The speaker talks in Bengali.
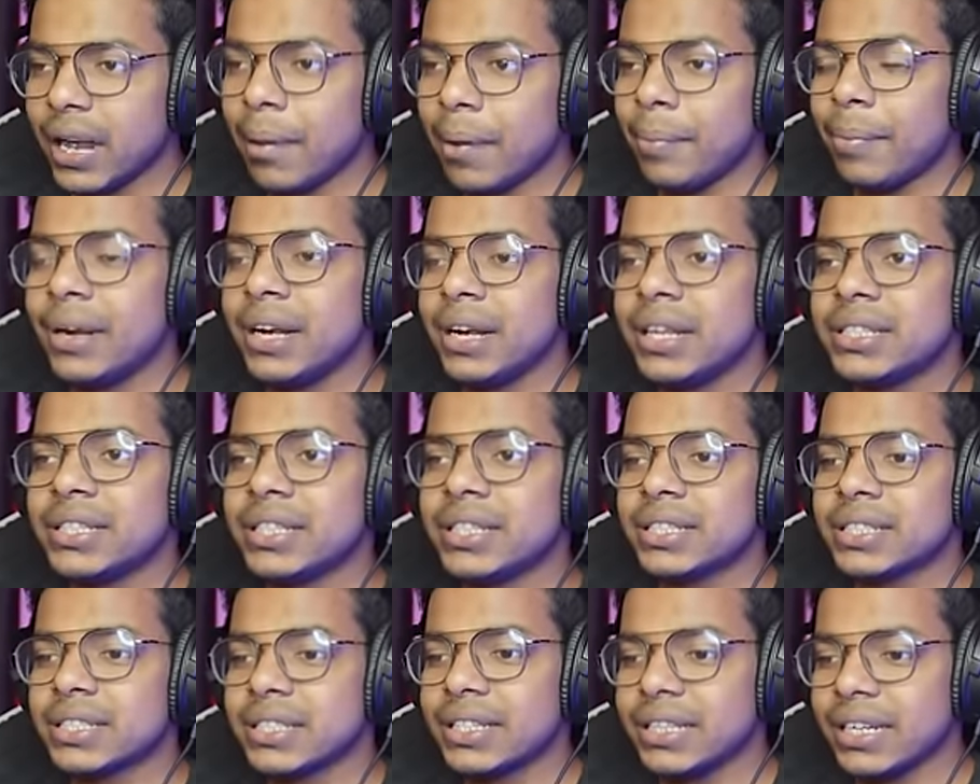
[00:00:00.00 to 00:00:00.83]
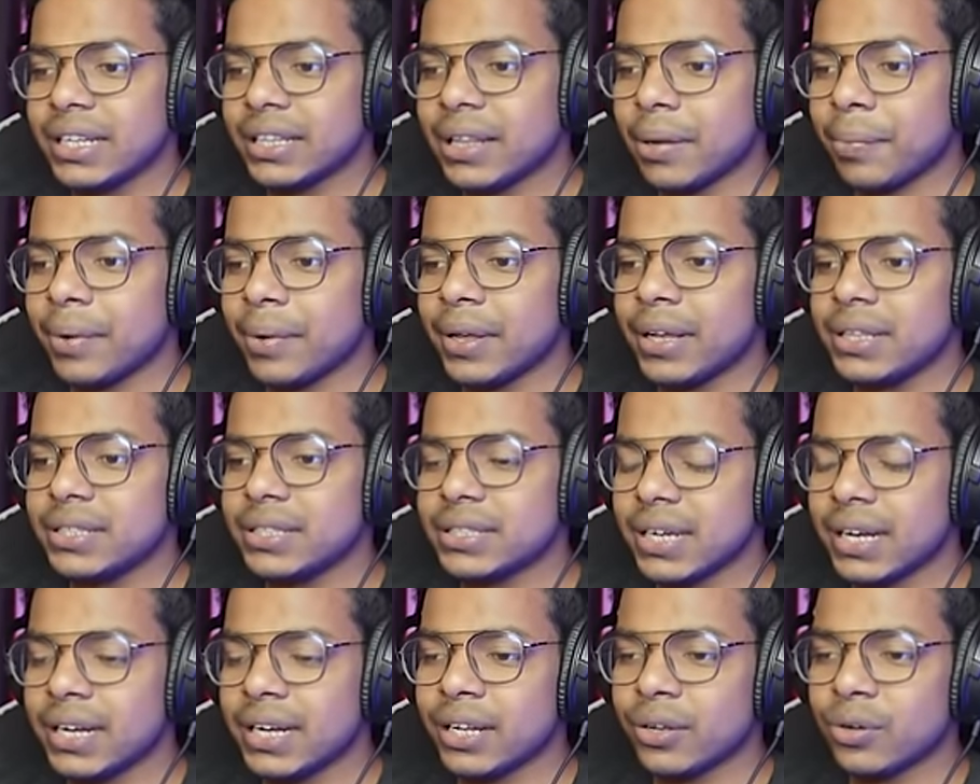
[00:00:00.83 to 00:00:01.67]
ডায়মন্ডের জিনিস কিনে তারপরে
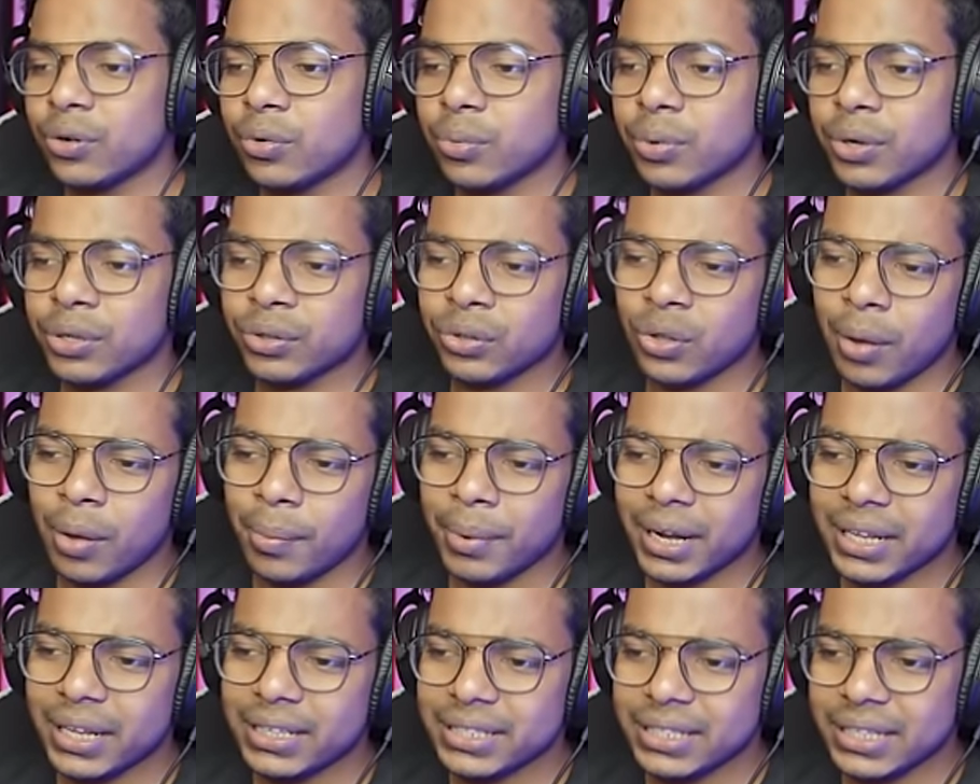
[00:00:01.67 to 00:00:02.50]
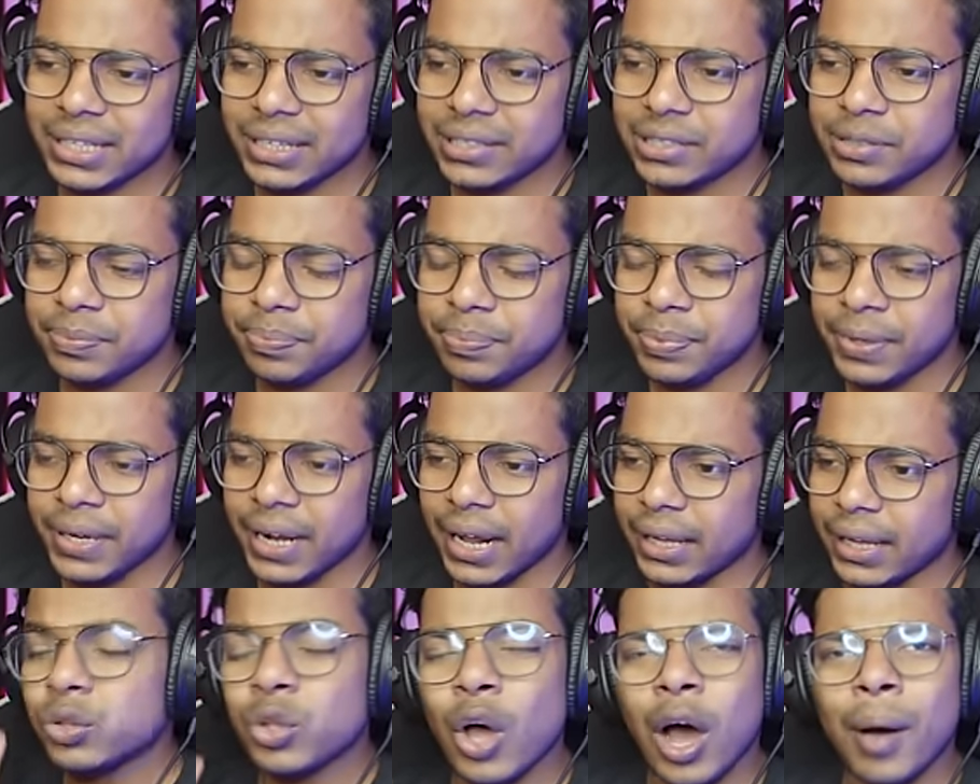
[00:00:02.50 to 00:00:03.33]
ইনসেন্টিং করবো কিন্তু আমার কাছে এসপি
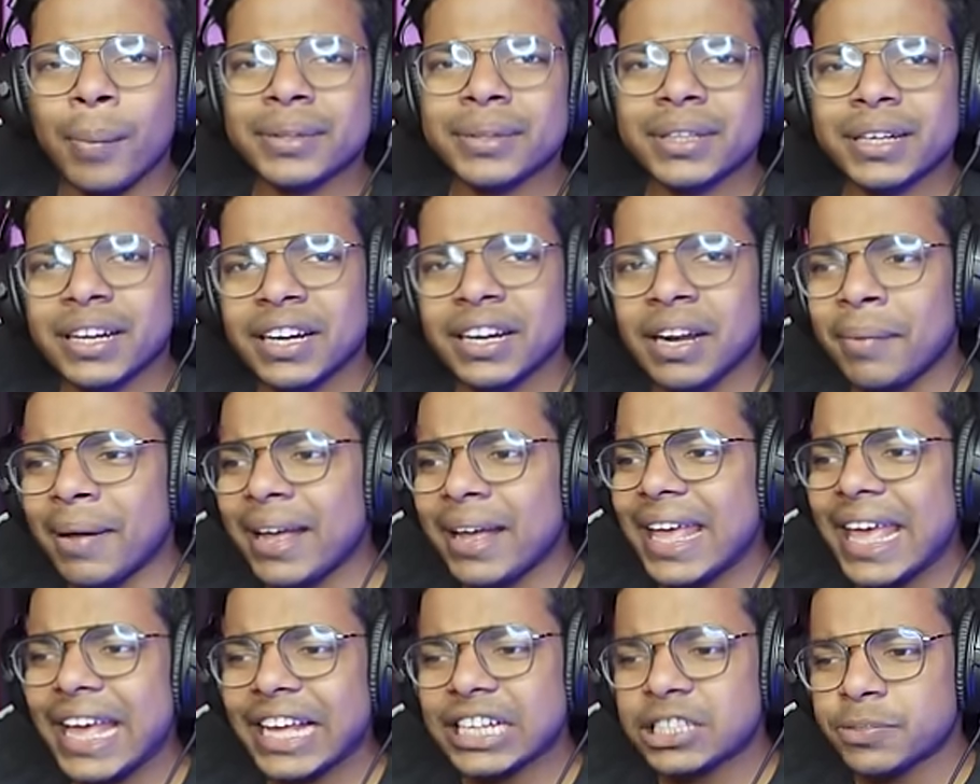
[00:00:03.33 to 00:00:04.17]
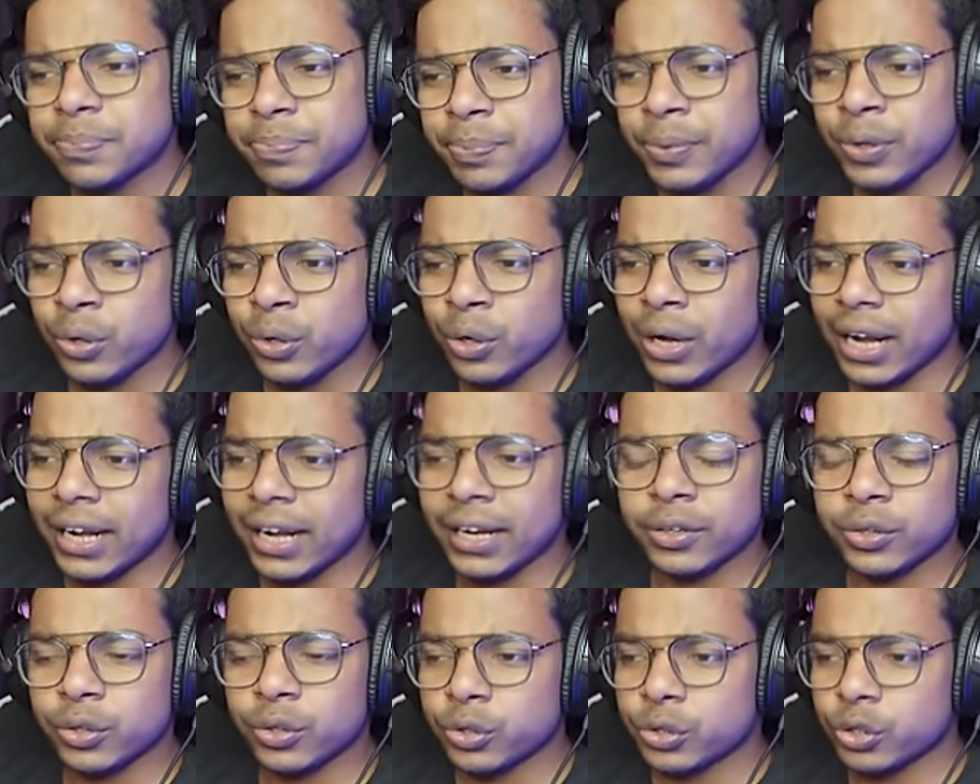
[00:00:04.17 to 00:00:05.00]
নাই তো আমাদেরকে না ভাই এক্সপিও
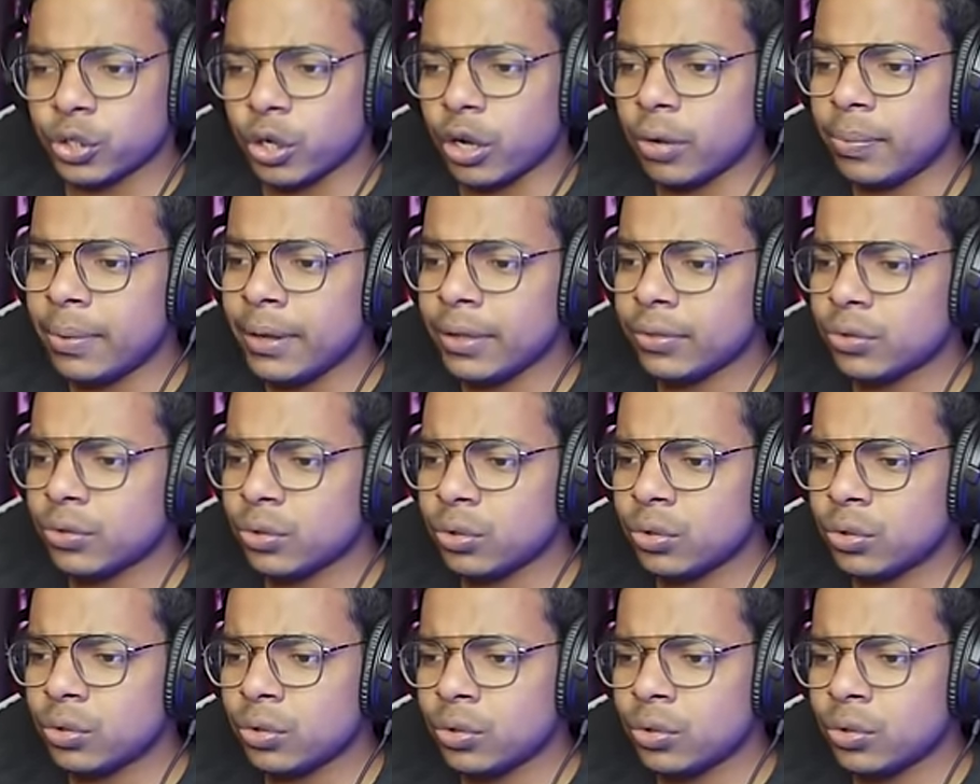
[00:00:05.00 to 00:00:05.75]
কালেক্ট করতে হবে তো